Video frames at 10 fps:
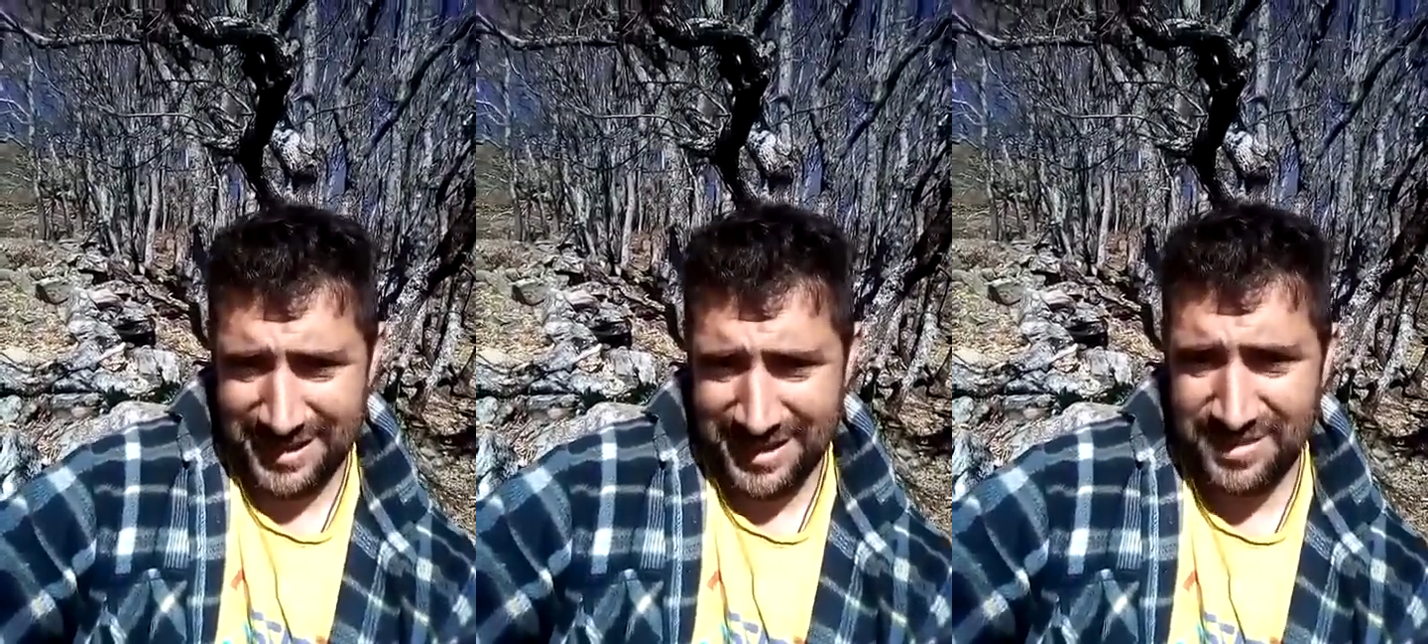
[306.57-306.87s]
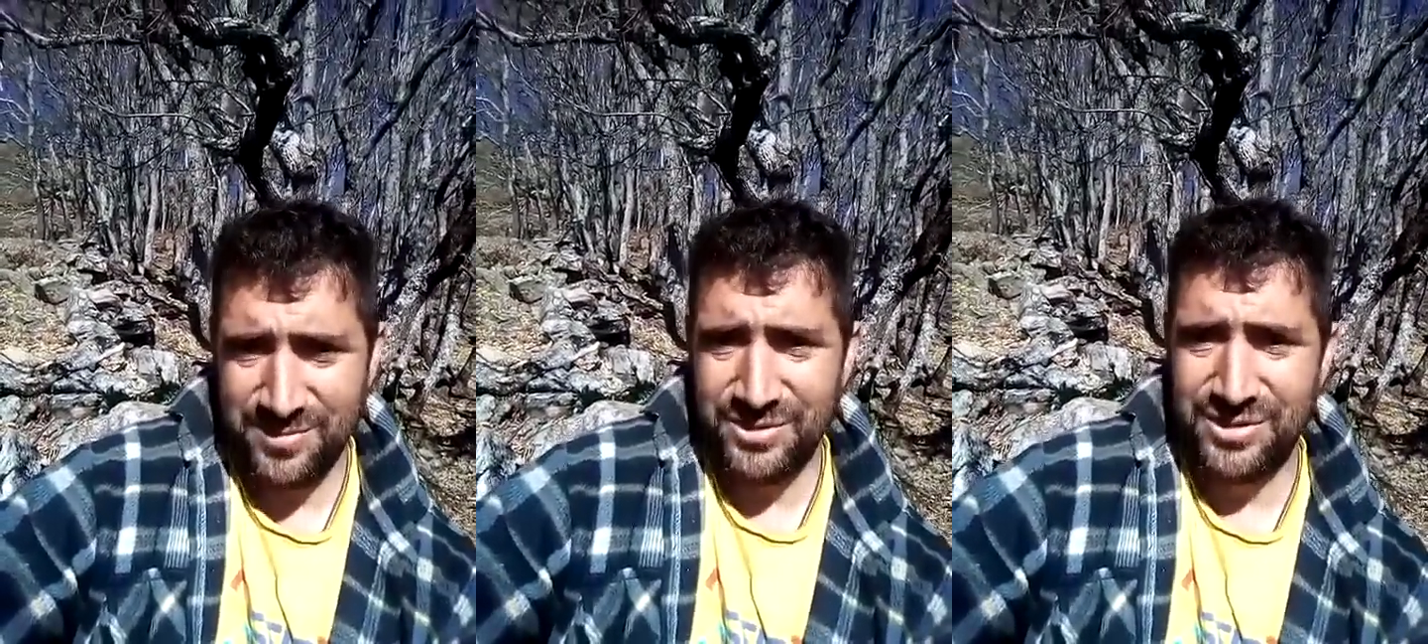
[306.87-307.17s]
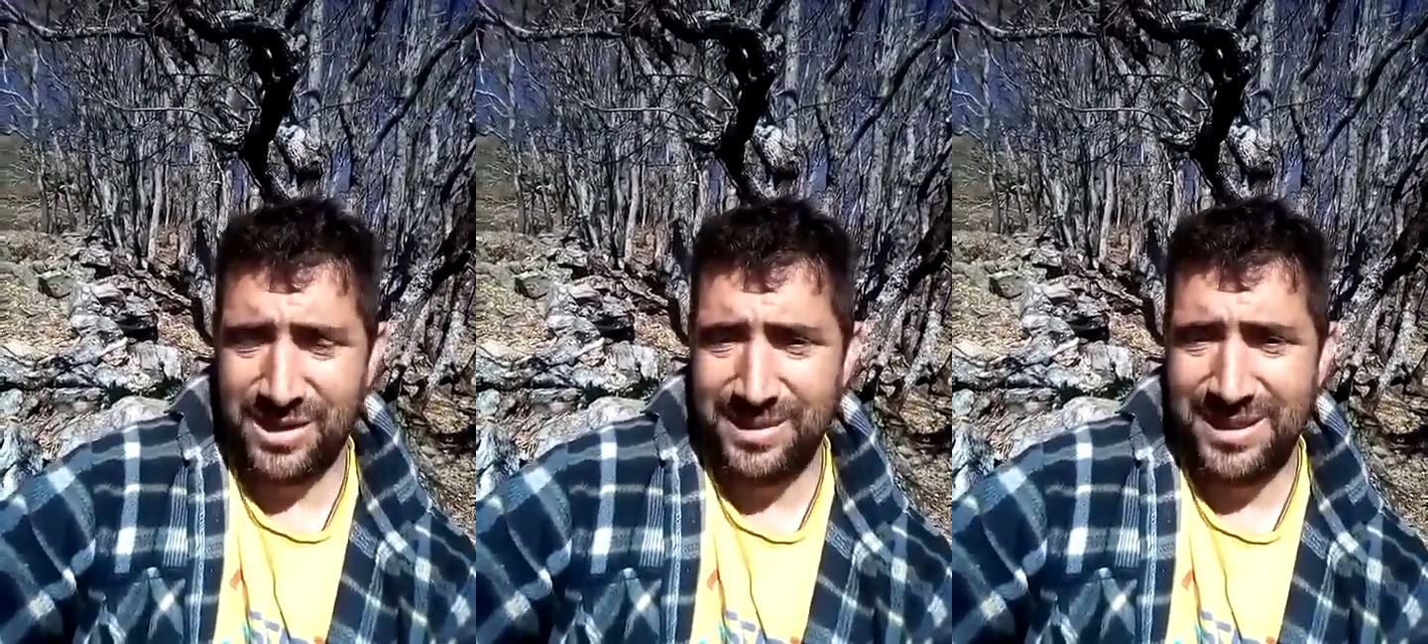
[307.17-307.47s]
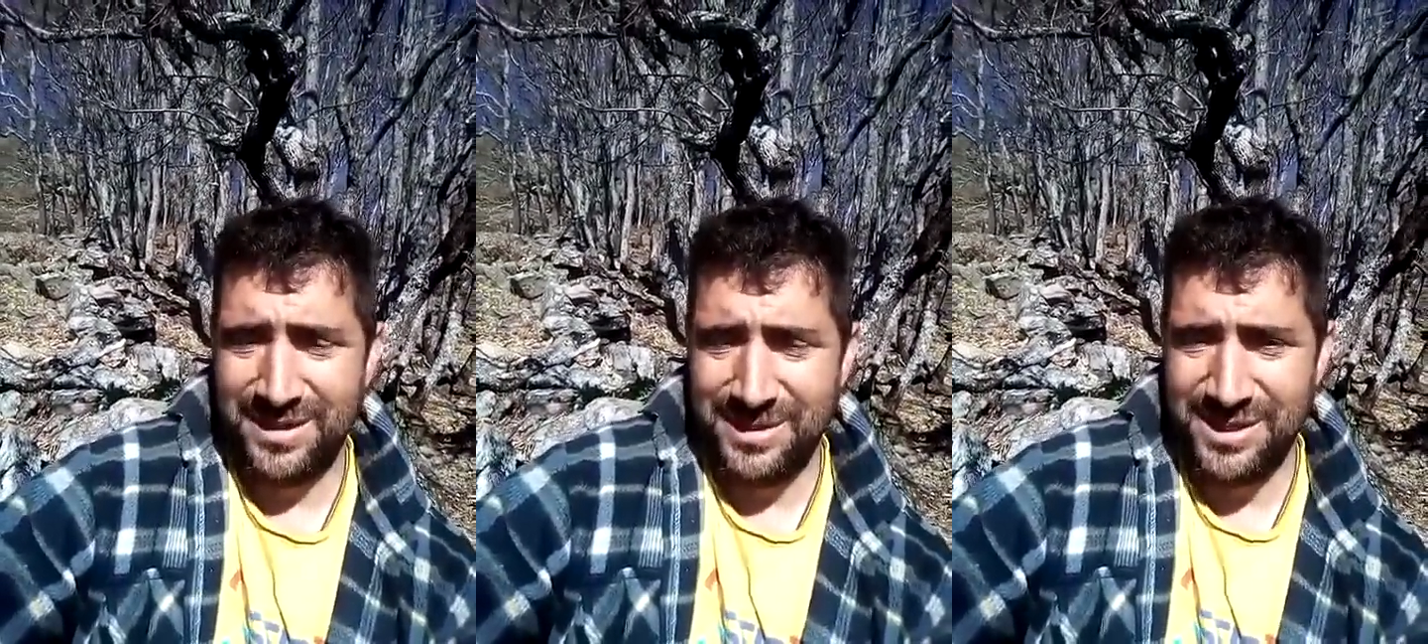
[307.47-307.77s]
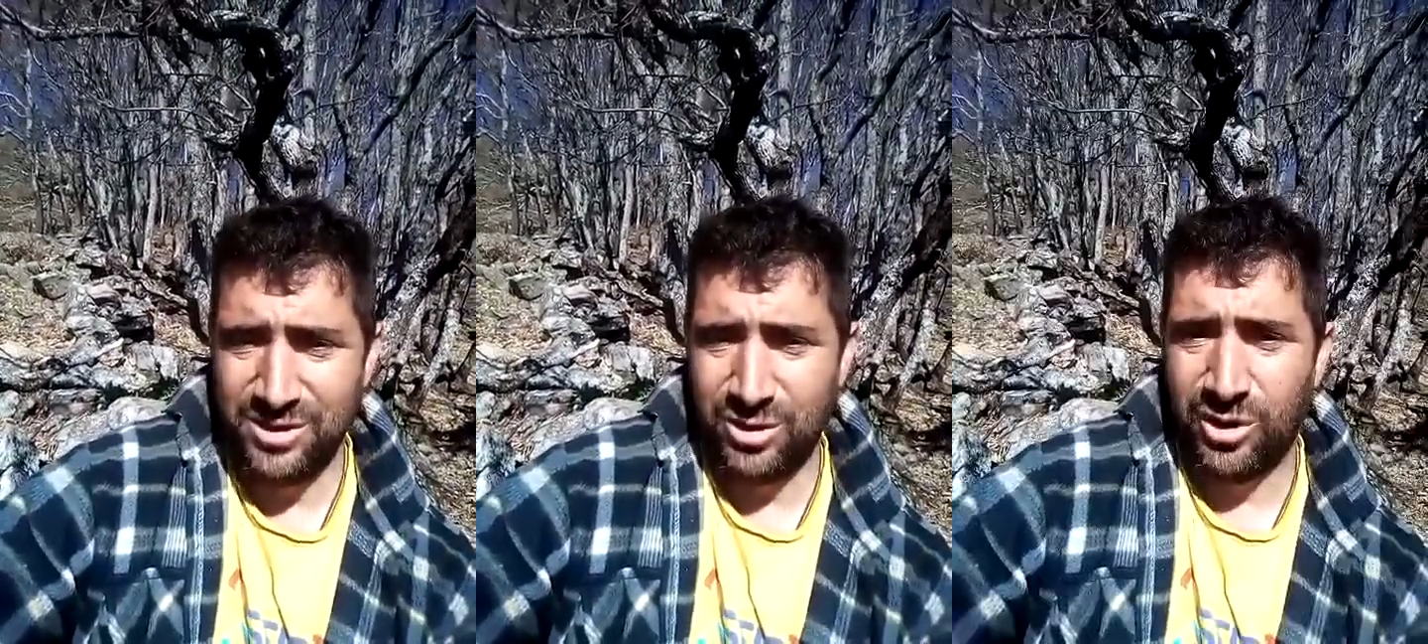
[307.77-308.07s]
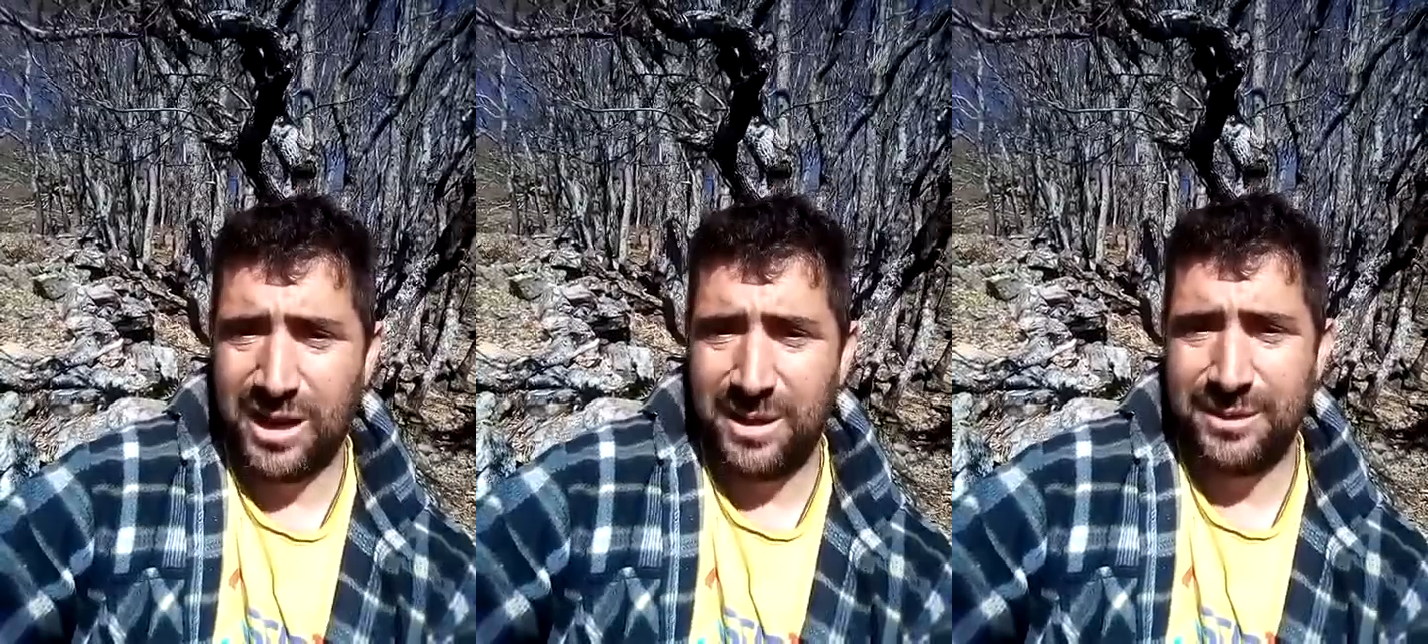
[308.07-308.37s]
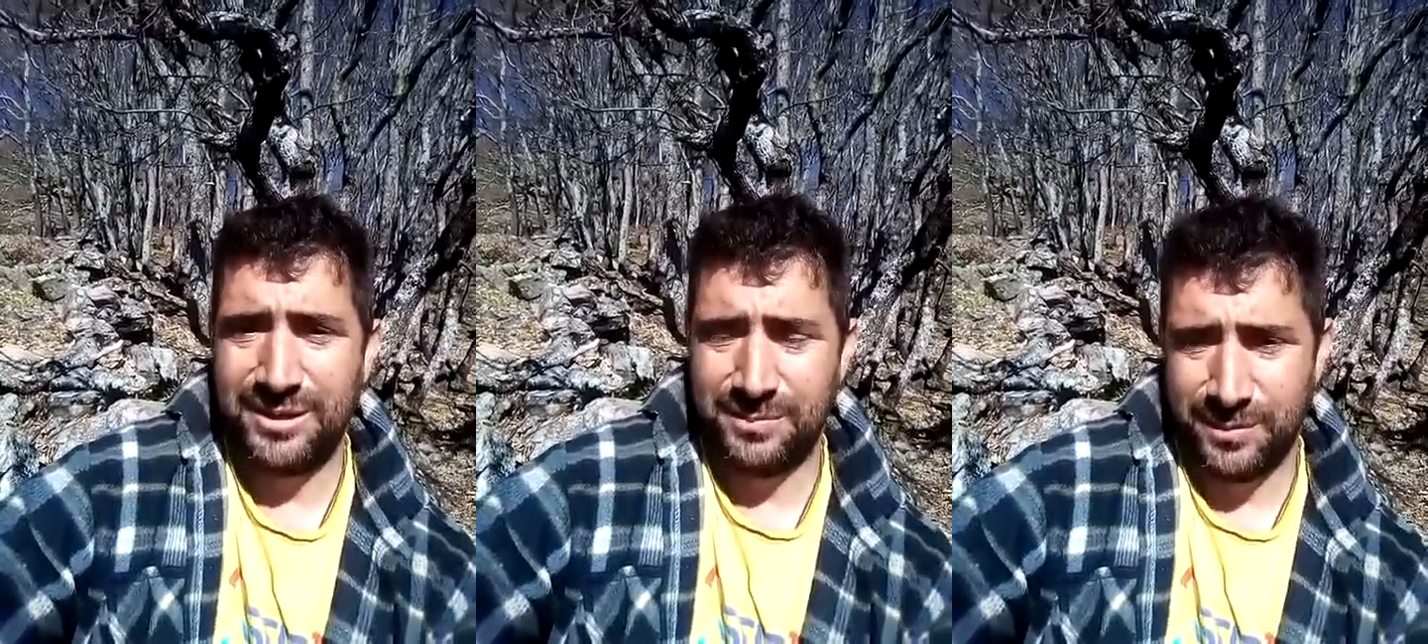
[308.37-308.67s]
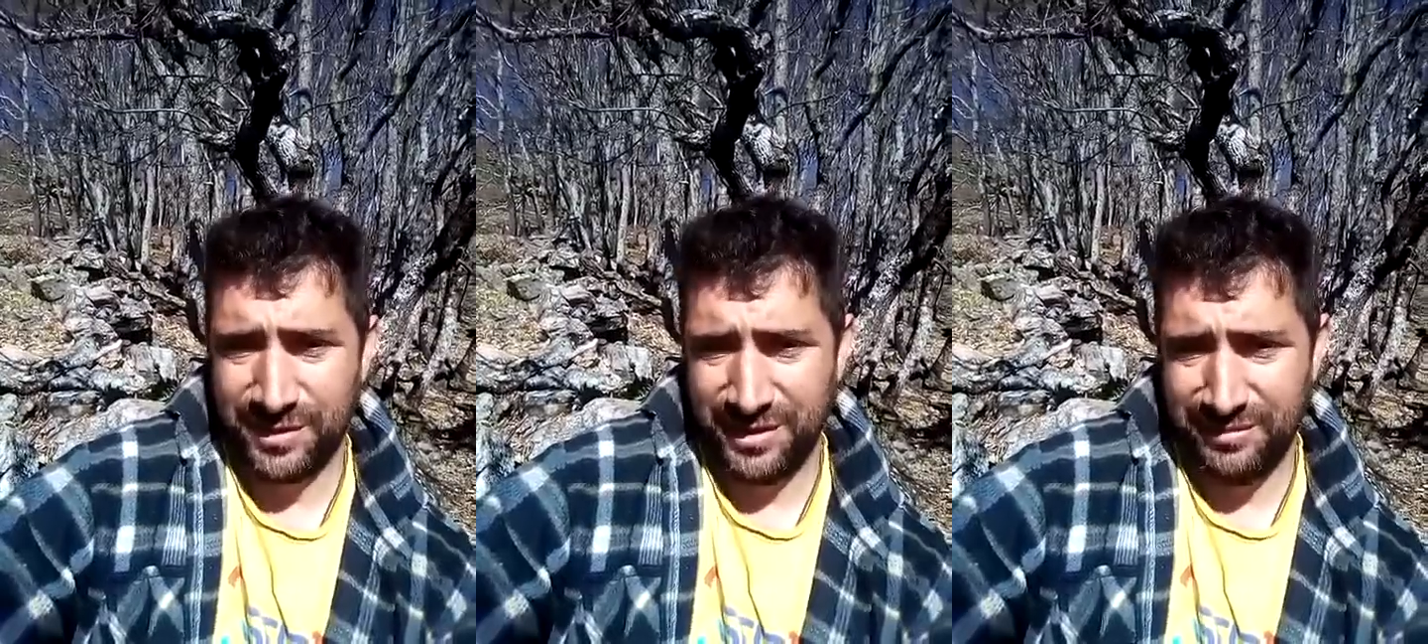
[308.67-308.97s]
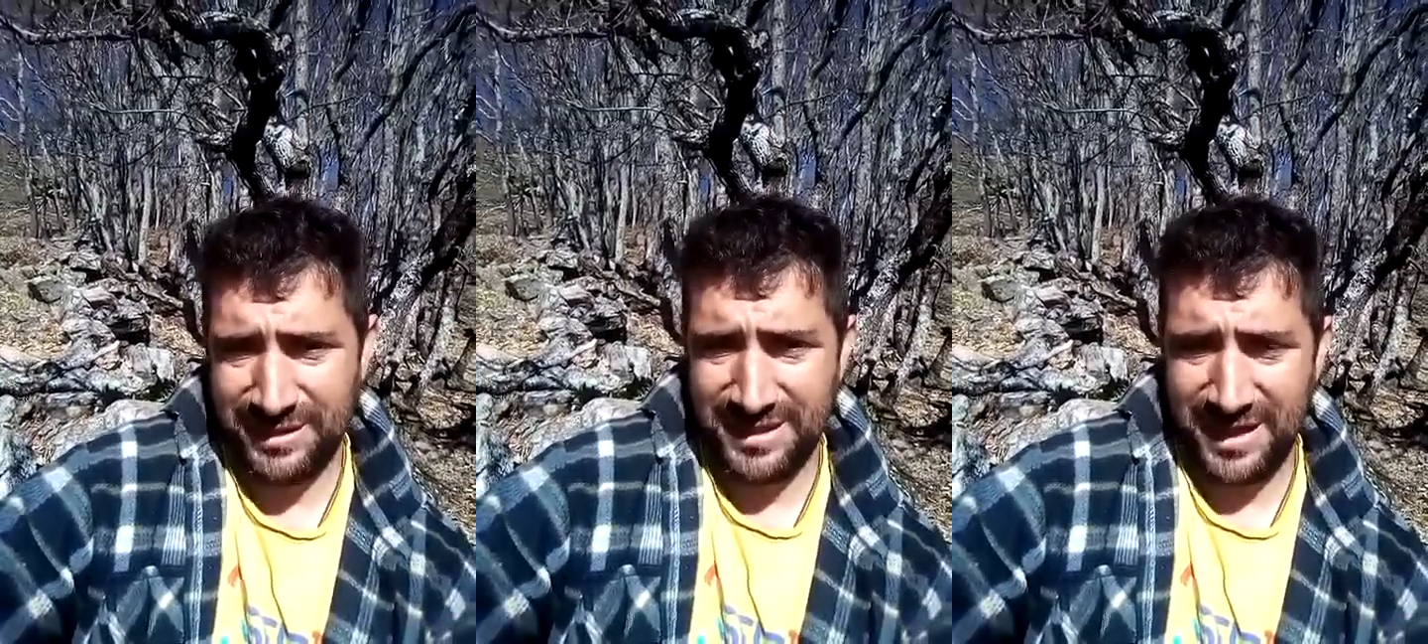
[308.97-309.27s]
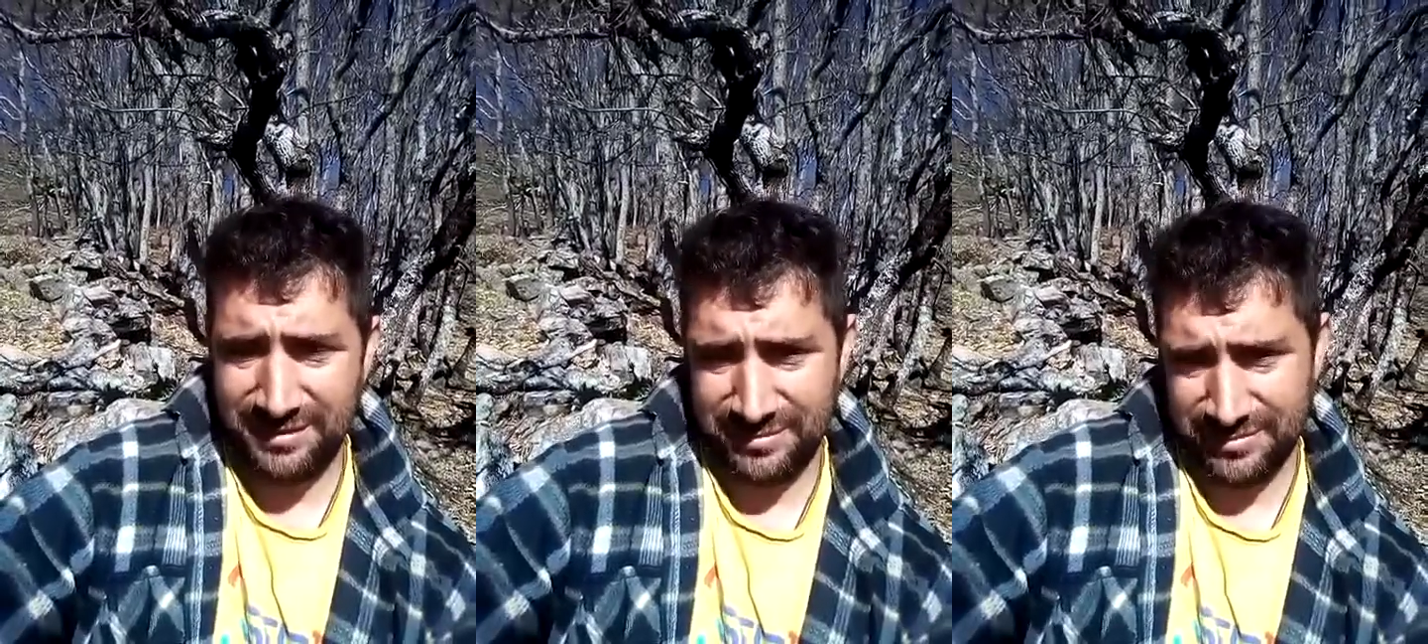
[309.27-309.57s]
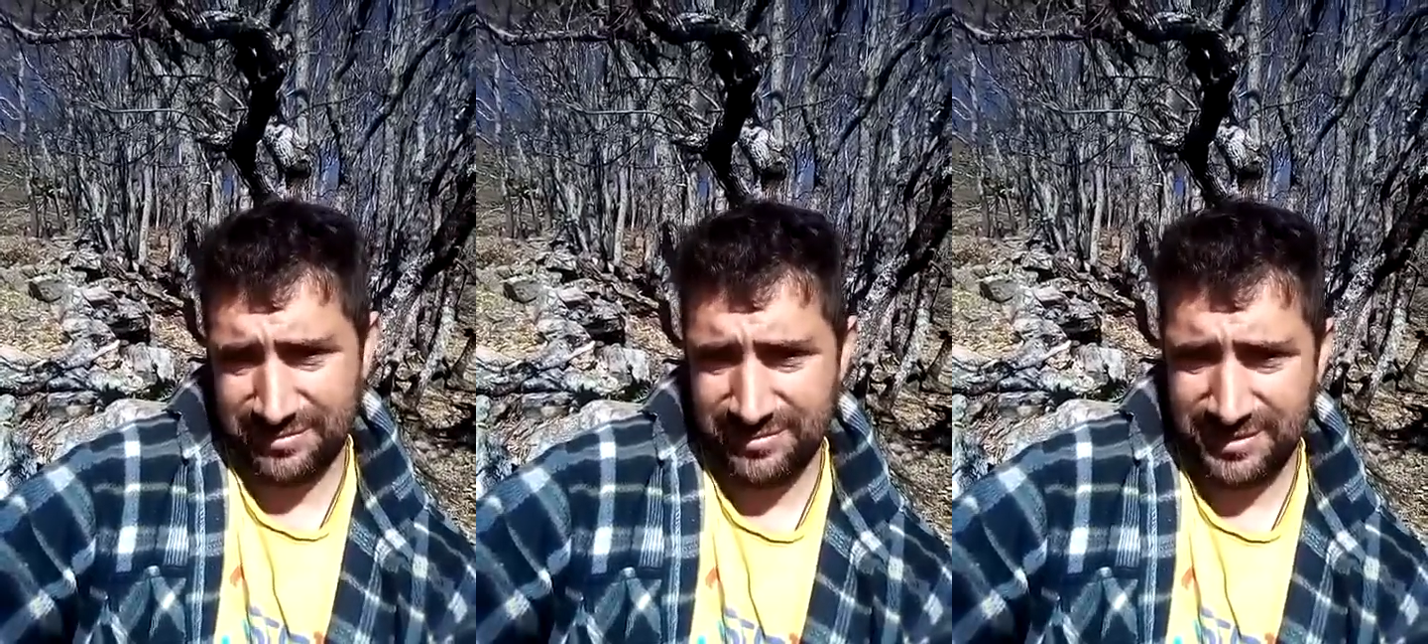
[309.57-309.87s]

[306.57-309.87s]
Y muchas veces he vendido dos cabritos por 50 euros.